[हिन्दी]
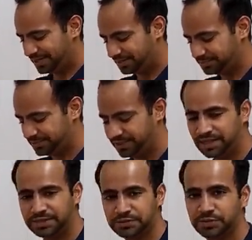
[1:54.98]
अब
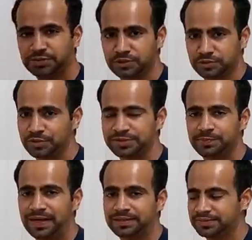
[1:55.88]
ये थोड़ी यू नो थोड़ी सी
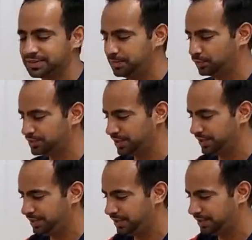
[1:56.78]
प्रैक्टिस जब हो
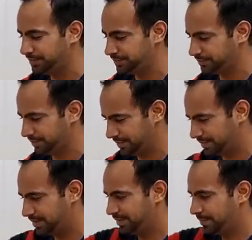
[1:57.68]
जाए आप
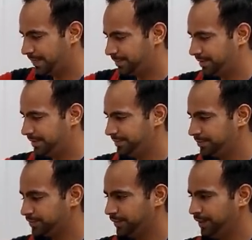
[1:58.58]
बारी गुड
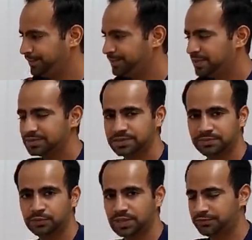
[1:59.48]
हाँ, बॉय
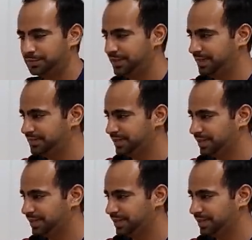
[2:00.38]
जब वो काफ़ी बारी ऐसा